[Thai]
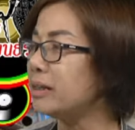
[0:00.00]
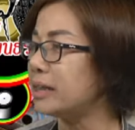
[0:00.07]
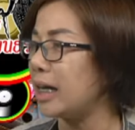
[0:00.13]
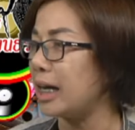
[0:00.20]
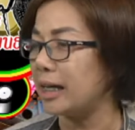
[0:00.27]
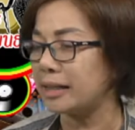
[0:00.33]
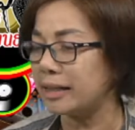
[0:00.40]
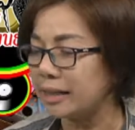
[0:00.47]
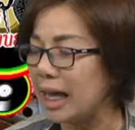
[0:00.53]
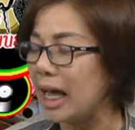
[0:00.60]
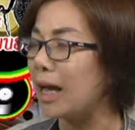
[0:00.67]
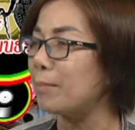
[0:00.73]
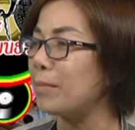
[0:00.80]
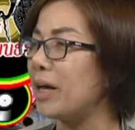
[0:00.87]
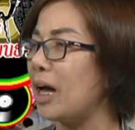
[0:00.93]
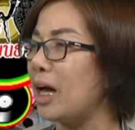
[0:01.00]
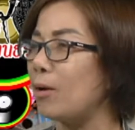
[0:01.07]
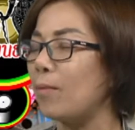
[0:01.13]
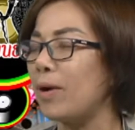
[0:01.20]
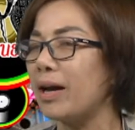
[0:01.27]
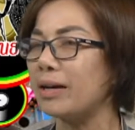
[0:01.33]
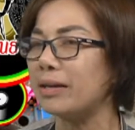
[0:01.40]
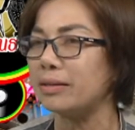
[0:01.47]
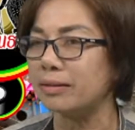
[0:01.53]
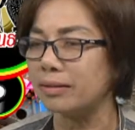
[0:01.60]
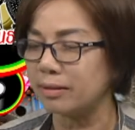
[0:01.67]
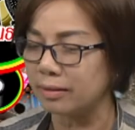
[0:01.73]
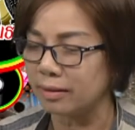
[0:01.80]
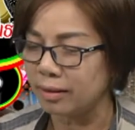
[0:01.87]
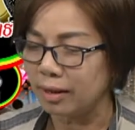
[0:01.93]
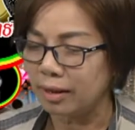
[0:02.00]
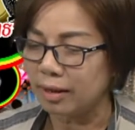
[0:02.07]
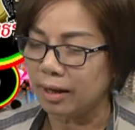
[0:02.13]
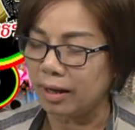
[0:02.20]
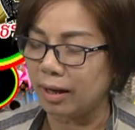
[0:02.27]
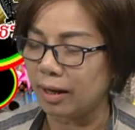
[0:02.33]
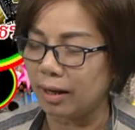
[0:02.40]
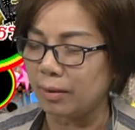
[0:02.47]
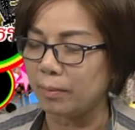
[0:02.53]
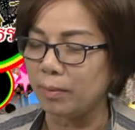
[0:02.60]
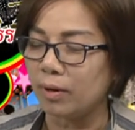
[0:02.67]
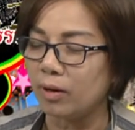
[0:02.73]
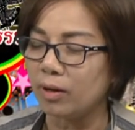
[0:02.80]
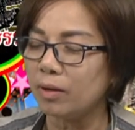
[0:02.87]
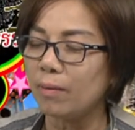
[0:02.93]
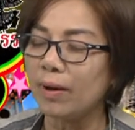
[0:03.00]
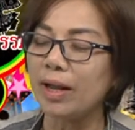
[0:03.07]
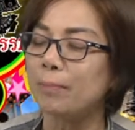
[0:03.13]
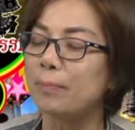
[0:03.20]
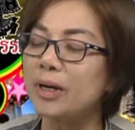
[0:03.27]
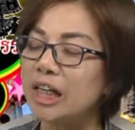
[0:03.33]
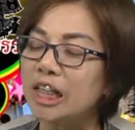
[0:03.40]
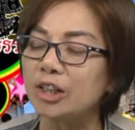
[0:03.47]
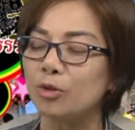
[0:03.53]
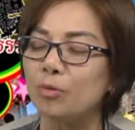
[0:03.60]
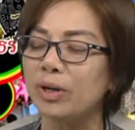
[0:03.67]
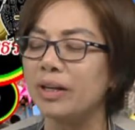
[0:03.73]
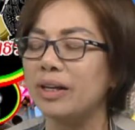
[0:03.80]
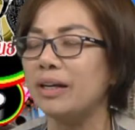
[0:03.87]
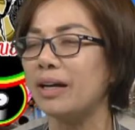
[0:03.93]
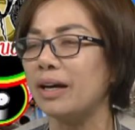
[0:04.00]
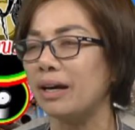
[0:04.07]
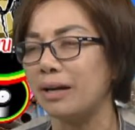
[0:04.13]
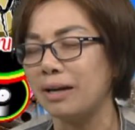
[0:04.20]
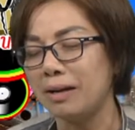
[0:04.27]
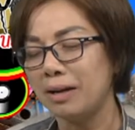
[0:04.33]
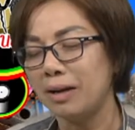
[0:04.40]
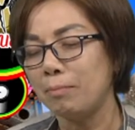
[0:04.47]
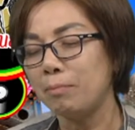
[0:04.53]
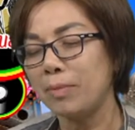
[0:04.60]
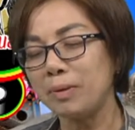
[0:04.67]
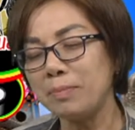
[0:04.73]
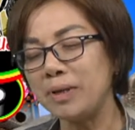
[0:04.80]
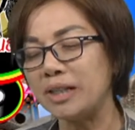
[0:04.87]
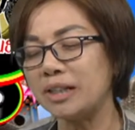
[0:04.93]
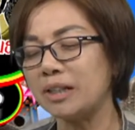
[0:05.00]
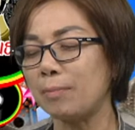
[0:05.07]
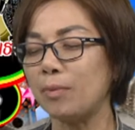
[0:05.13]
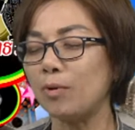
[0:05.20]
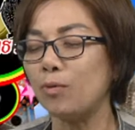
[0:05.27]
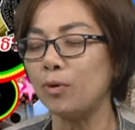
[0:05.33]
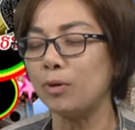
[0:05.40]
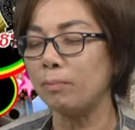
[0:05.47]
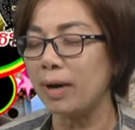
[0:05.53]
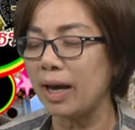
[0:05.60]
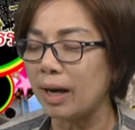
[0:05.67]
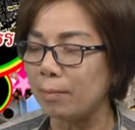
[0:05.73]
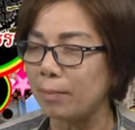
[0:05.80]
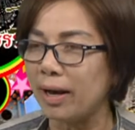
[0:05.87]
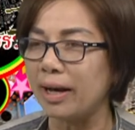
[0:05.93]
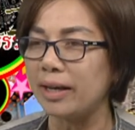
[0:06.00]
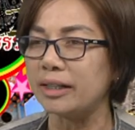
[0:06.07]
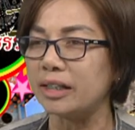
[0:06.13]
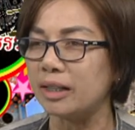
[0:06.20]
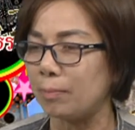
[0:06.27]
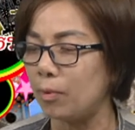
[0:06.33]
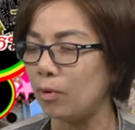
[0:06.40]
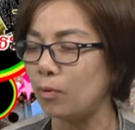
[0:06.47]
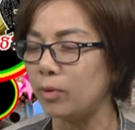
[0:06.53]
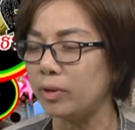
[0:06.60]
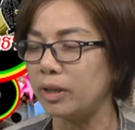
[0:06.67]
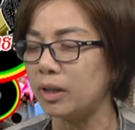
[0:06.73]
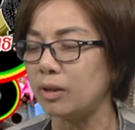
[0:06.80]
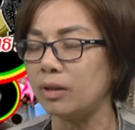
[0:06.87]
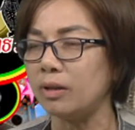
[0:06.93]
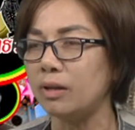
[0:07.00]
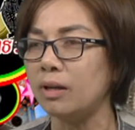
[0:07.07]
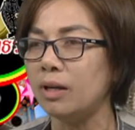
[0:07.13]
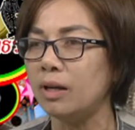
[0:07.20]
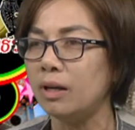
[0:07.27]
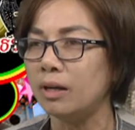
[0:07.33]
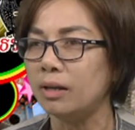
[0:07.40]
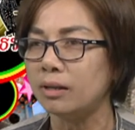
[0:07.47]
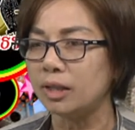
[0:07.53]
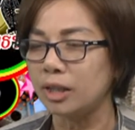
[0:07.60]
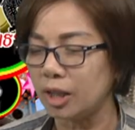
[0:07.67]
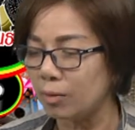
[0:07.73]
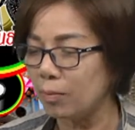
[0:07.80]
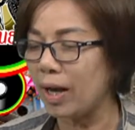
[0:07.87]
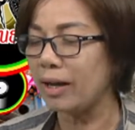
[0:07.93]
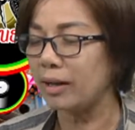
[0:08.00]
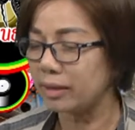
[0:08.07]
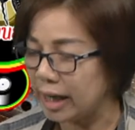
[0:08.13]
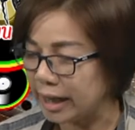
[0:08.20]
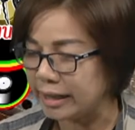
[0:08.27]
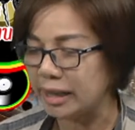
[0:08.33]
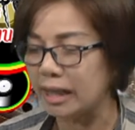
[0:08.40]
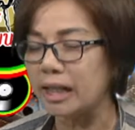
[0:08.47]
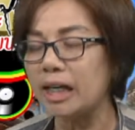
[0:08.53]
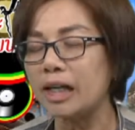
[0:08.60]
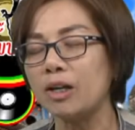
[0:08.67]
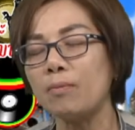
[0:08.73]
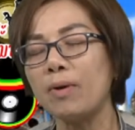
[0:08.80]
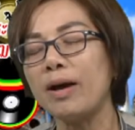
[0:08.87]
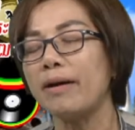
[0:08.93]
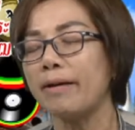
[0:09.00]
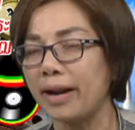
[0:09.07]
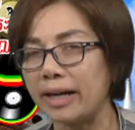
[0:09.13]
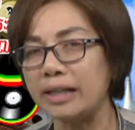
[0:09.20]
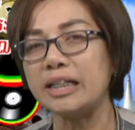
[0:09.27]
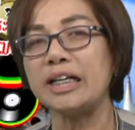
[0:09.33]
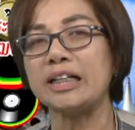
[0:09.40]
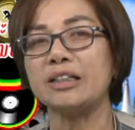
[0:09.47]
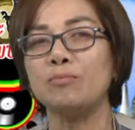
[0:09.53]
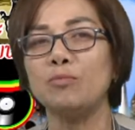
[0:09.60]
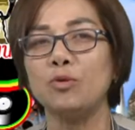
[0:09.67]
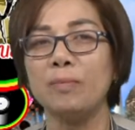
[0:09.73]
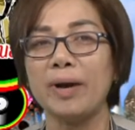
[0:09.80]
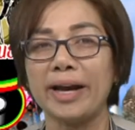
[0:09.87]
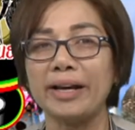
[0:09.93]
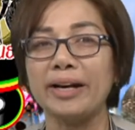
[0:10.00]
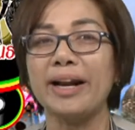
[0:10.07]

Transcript: จะทราบนะคะว่าเขาเรียกว่าอะไรพืชตัวนี้อ่ะมันมีสรรพคุณมากมายสรรพคุณถือได้ว่าอาจจะเรียกได้ว่าราชาสมุนไพรก็